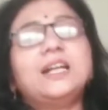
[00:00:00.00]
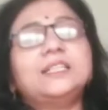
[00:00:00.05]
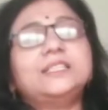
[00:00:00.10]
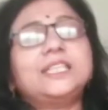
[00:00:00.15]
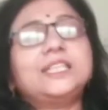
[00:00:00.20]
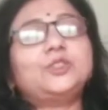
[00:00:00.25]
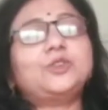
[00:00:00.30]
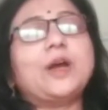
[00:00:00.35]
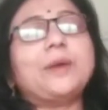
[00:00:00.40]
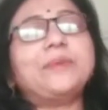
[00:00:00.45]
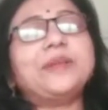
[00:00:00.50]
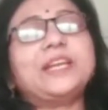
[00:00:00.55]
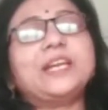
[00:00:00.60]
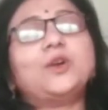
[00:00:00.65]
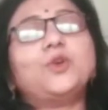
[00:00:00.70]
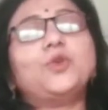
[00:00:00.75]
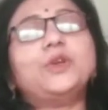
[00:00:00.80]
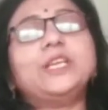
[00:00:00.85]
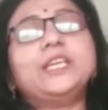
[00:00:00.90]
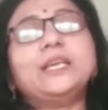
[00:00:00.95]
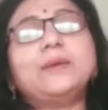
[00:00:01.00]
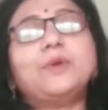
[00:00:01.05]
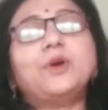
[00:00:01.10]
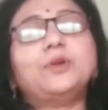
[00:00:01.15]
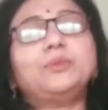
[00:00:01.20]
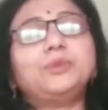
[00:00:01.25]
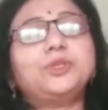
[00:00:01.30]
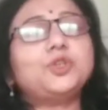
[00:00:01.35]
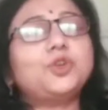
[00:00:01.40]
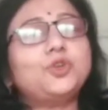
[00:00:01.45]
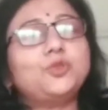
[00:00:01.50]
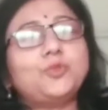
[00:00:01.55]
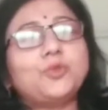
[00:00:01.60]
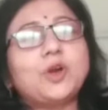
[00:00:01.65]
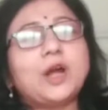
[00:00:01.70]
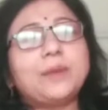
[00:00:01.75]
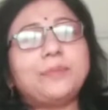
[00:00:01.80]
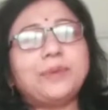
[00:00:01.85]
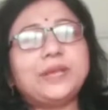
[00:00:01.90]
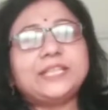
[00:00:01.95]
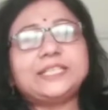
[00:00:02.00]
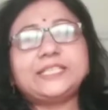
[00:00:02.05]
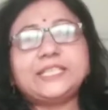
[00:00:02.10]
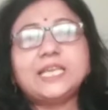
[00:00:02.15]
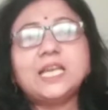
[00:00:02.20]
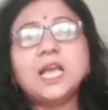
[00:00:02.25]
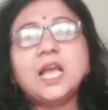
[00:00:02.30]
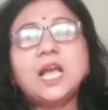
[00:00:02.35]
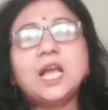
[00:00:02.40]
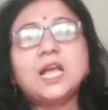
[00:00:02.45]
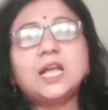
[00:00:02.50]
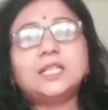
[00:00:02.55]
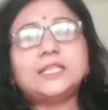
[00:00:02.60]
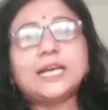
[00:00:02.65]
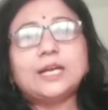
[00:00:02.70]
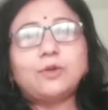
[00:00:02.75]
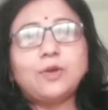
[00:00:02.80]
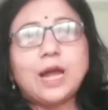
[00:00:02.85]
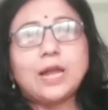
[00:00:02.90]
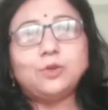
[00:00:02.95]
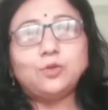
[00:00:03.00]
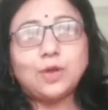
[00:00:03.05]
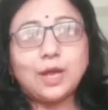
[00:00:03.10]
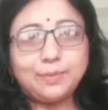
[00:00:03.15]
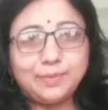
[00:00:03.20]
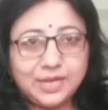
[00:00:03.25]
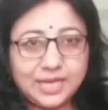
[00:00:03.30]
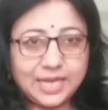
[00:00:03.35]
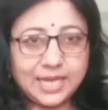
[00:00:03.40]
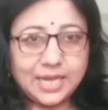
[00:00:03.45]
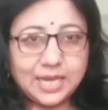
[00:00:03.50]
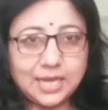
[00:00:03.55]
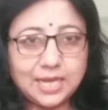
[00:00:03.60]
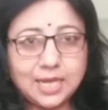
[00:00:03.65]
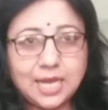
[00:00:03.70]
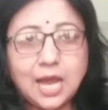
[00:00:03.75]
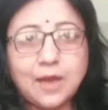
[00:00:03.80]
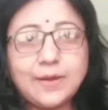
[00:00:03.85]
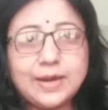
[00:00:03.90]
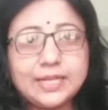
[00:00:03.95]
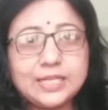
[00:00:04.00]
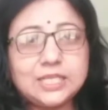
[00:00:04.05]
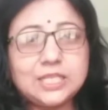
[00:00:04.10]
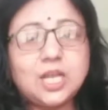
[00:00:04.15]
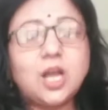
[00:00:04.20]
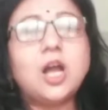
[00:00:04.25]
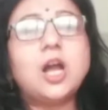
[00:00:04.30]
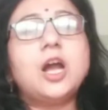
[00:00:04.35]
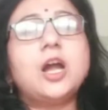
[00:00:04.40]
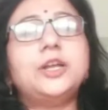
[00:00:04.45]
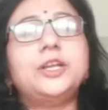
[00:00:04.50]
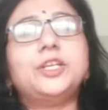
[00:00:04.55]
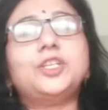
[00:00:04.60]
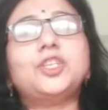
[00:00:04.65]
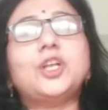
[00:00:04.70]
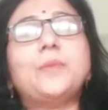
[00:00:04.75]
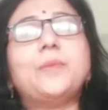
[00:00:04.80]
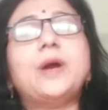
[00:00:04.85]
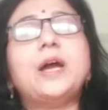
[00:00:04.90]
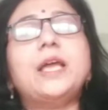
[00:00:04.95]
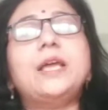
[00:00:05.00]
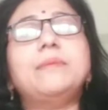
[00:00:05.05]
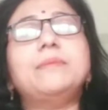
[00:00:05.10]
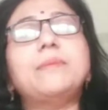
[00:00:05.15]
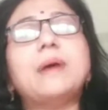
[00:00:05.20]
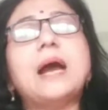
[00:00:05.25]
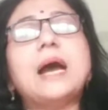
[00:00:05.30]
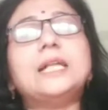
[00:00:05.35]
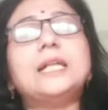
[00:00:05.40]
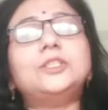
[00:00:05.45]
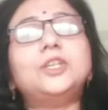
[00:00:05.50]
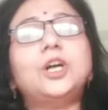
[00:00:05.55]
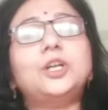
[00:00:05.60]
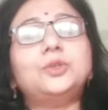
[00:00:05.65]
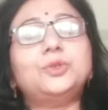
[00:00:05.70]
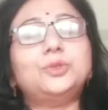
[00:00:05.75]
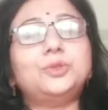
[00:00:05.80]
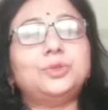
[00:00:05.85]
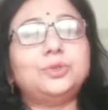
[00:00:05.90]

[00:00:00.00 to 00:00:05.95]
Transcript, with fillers: যেহেতু আমি এটা করি এবং ভীষণ উপকার পেয়েছি দেখো আলু কাবলি খাওয়ার ইচ্ছে হয় অনেক সময় বা ধরো